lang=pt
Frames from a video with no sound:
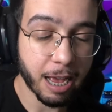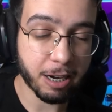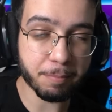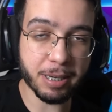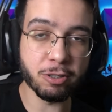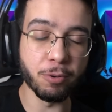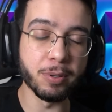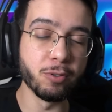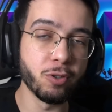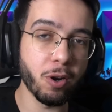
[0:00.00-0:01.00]
Acabei
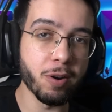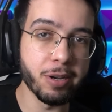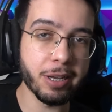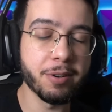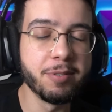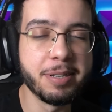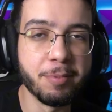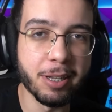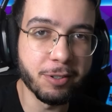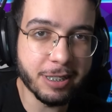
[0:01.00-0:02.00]
descobrindo um jogo onde é um
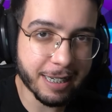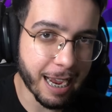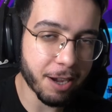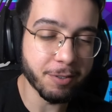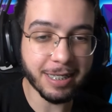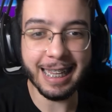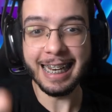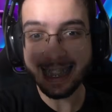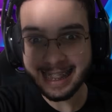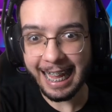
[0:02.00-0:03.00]
simulador de carro. E
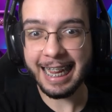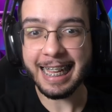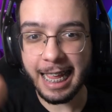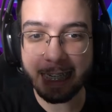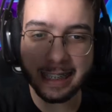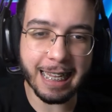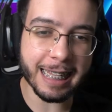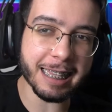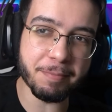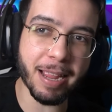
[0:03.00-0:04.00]
ele tem
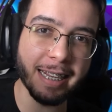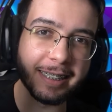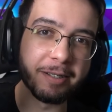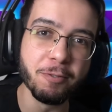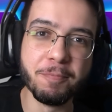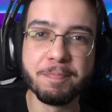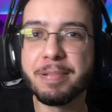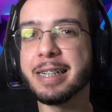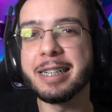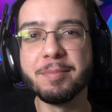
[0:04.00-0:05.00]
exatamente, um,
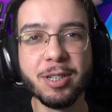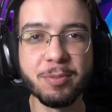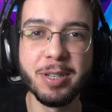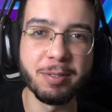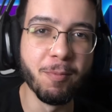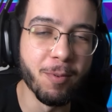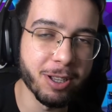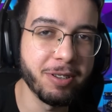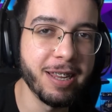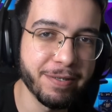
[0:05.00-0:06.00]
praticamente o mesmo
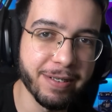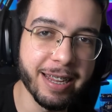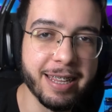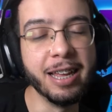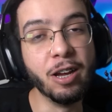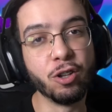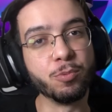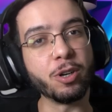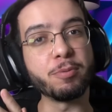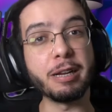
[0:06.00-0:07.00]
modo que isso daí. No
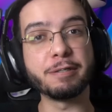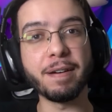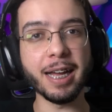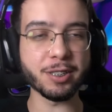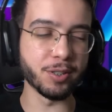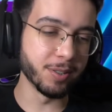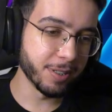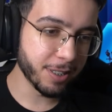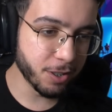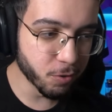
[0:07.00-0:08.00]
modo mais fácil
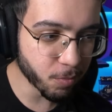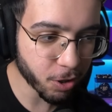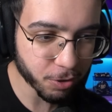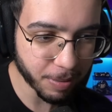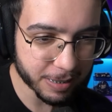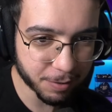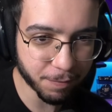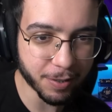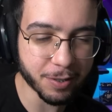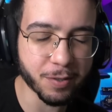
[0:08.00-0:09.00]
e o modo mais
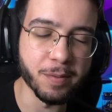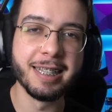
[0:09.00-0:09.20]
difícil.